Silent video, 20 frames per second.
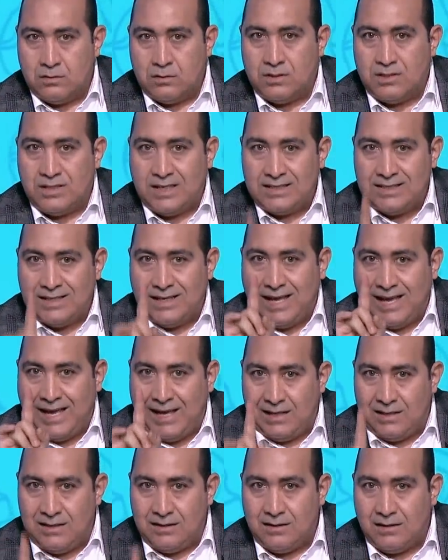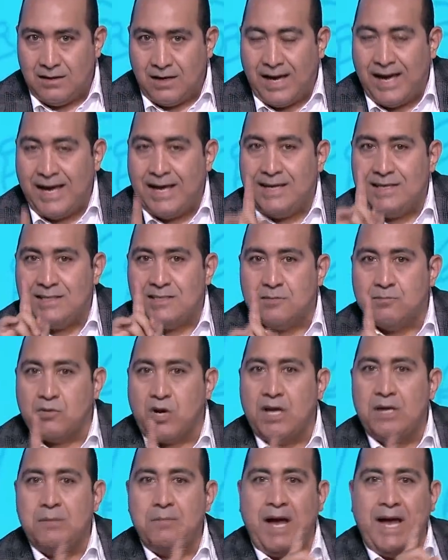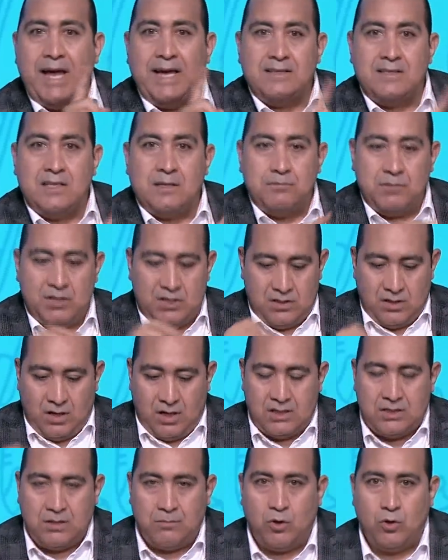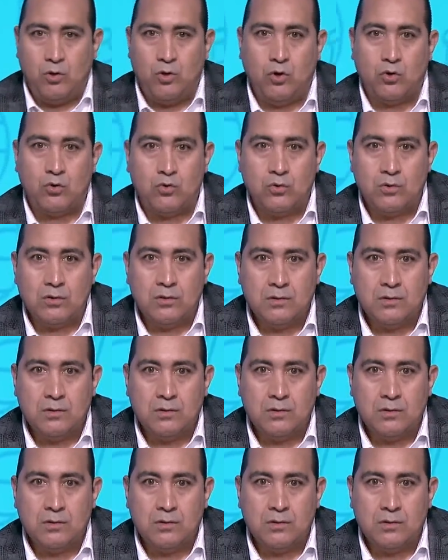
النادي الاهلي عايز ابراهيم عادل من النهارده بقول لكم